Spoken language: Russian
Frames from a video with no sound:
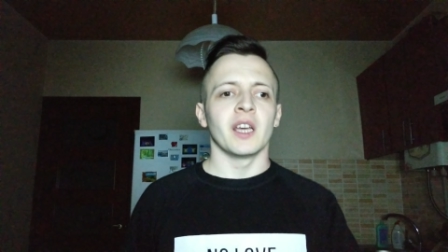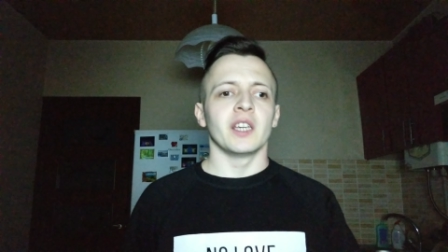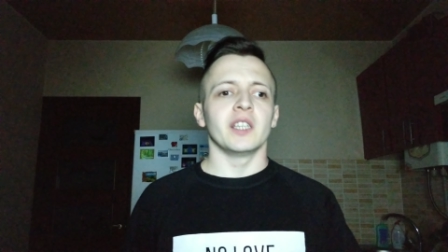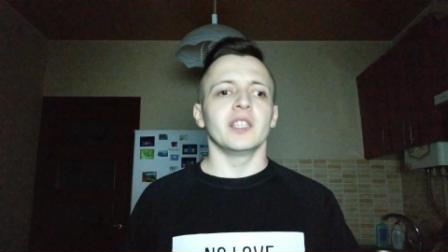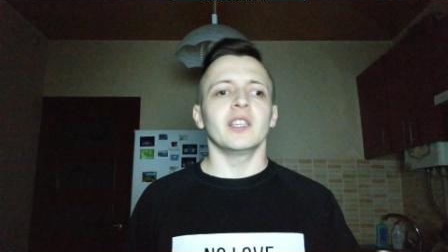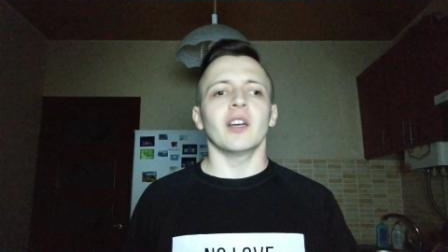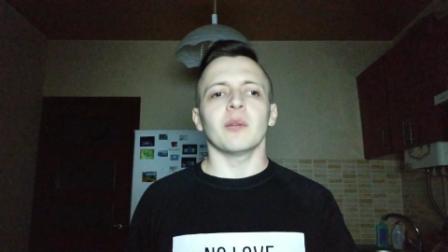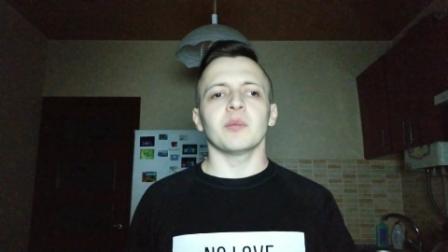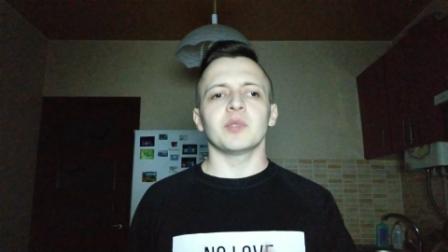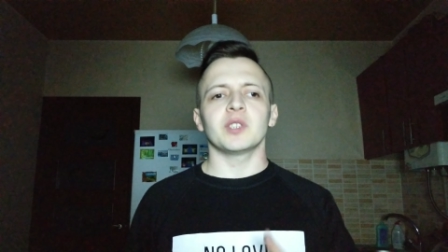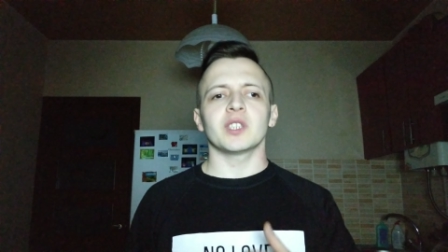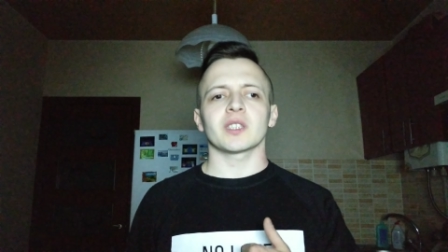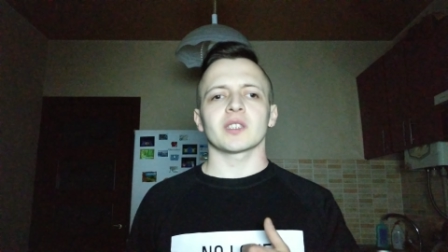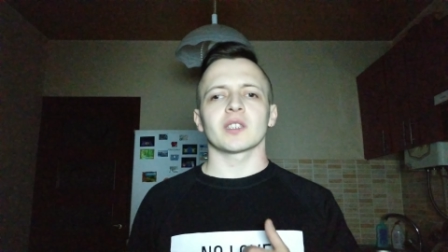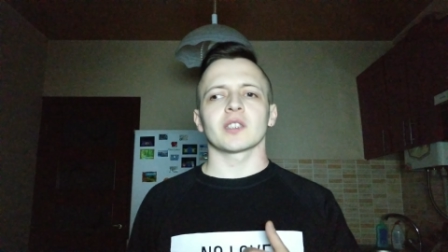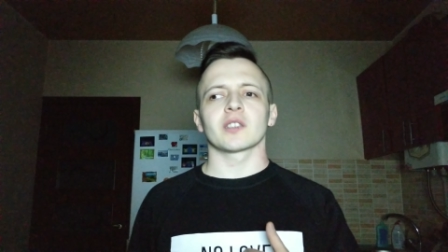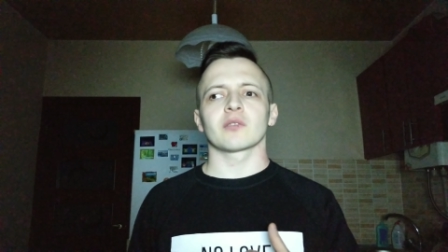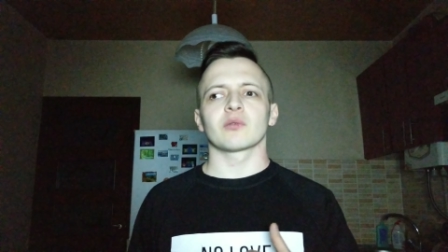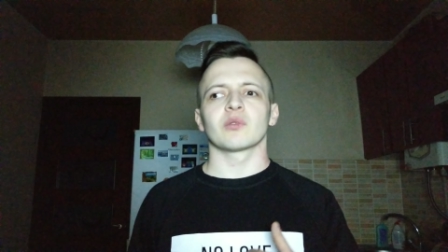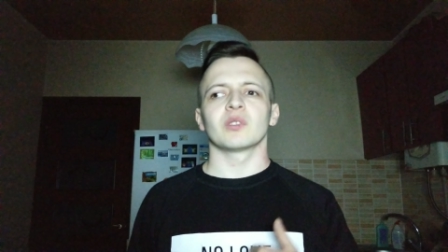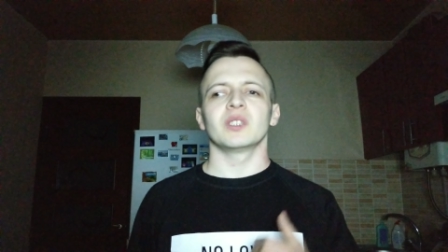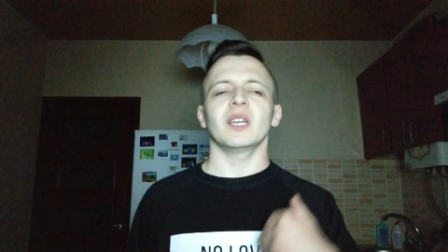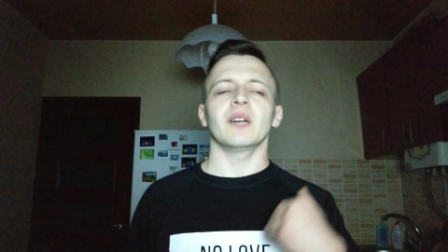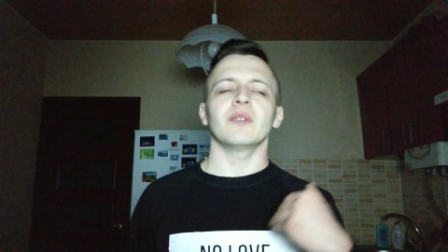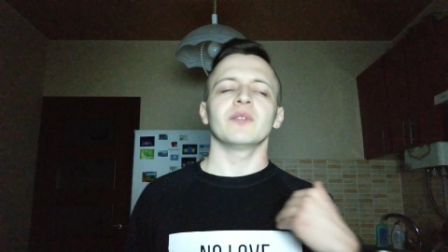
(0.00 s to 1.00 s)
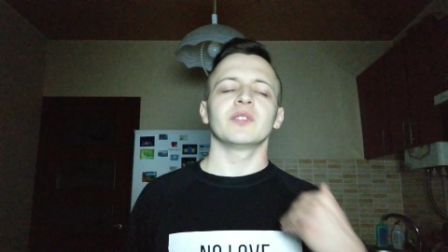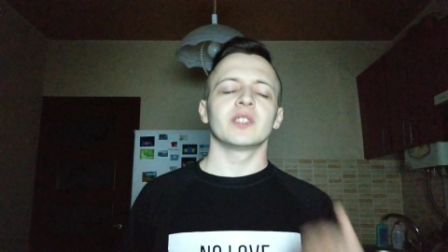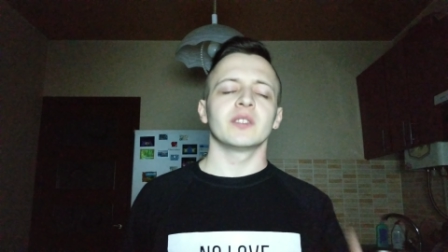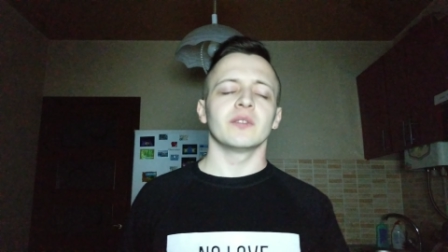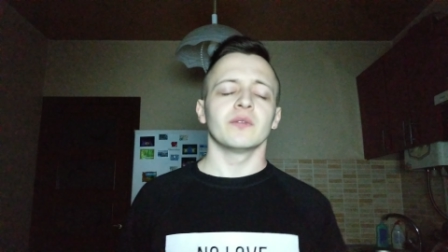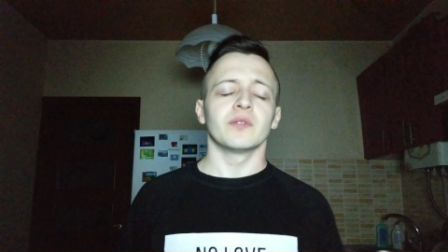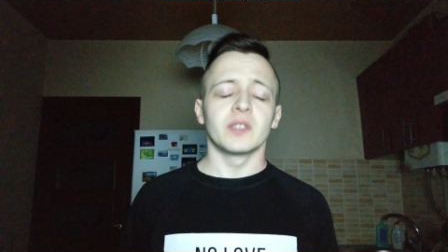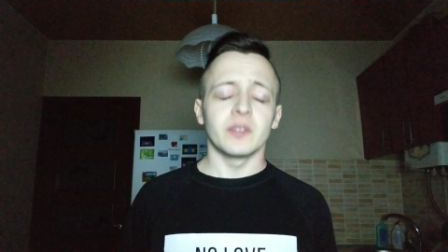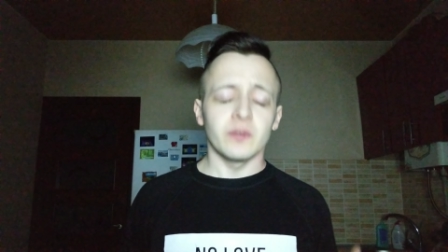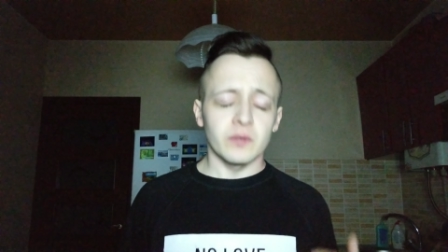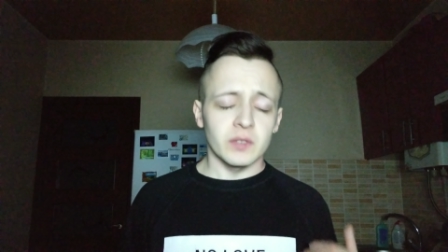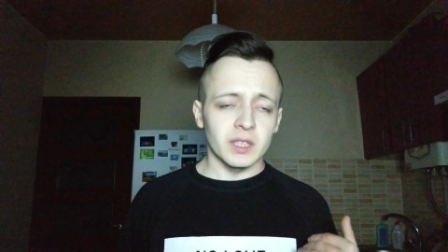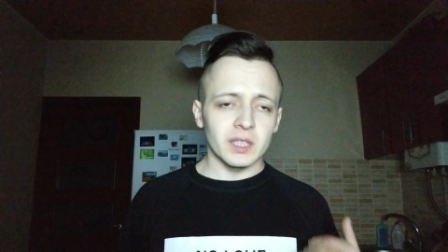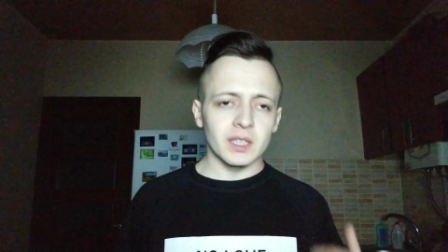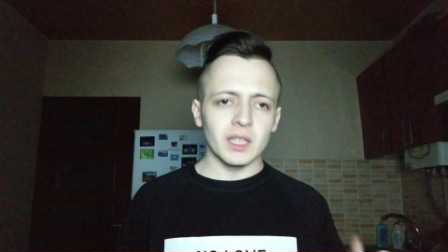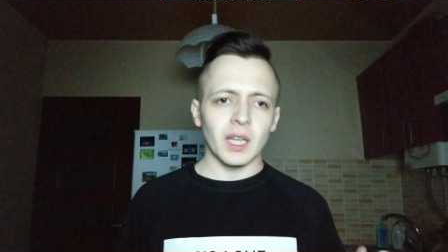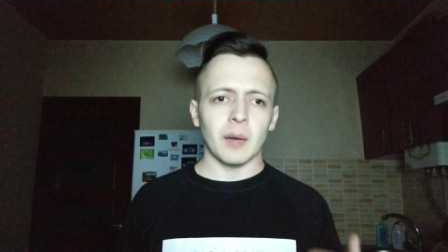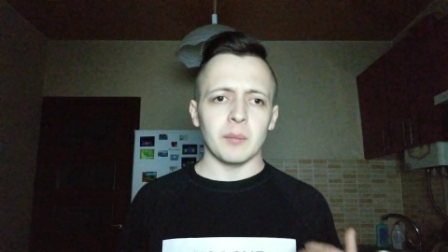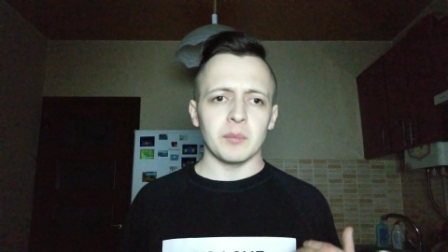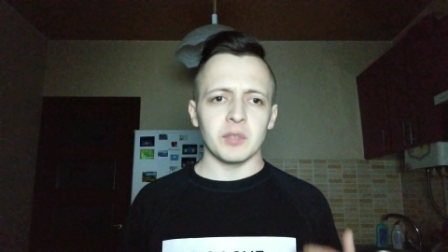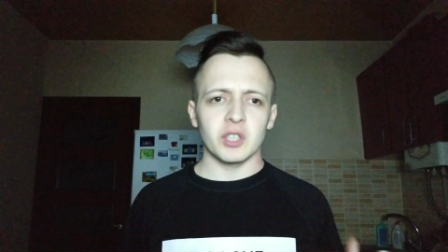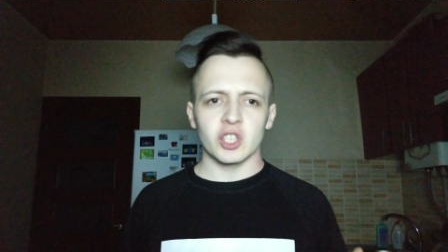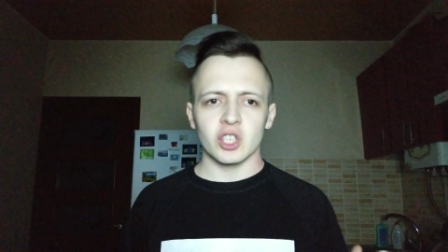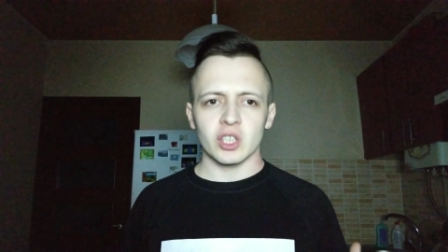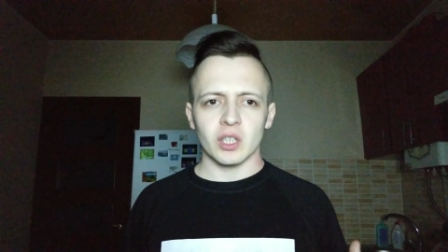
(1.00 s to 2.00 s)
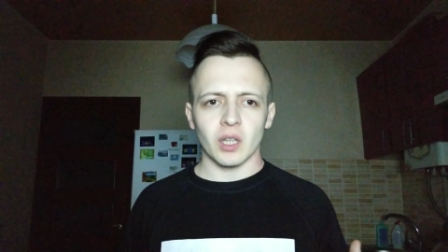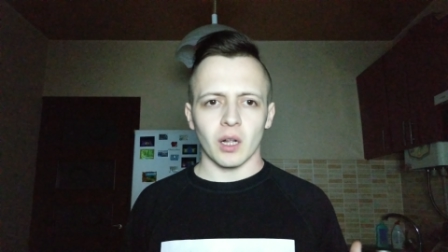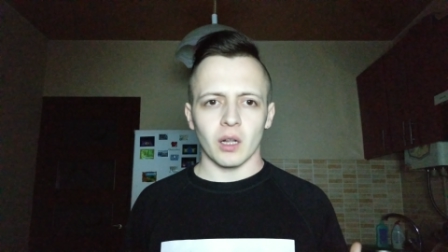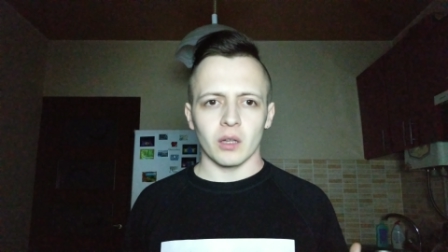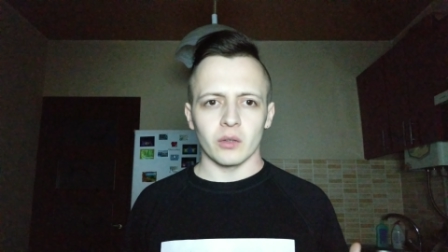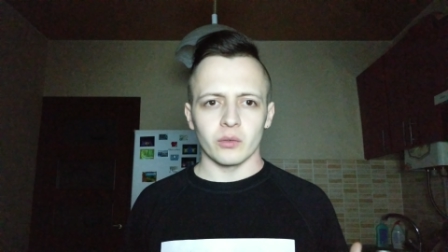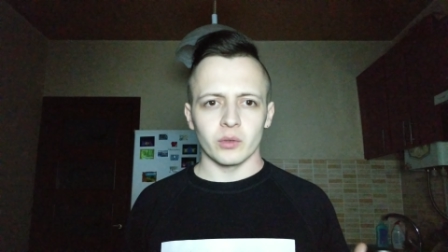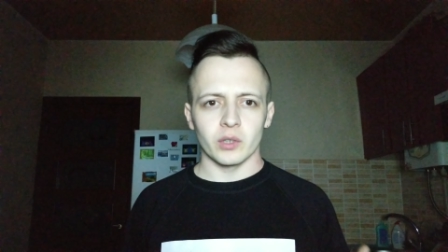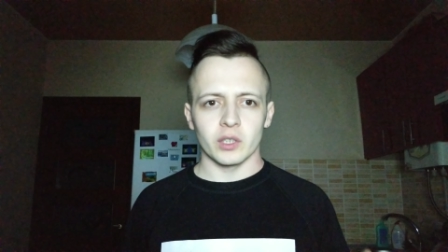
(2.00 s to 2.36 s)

И я вам честно скажу, я всегда мечтал,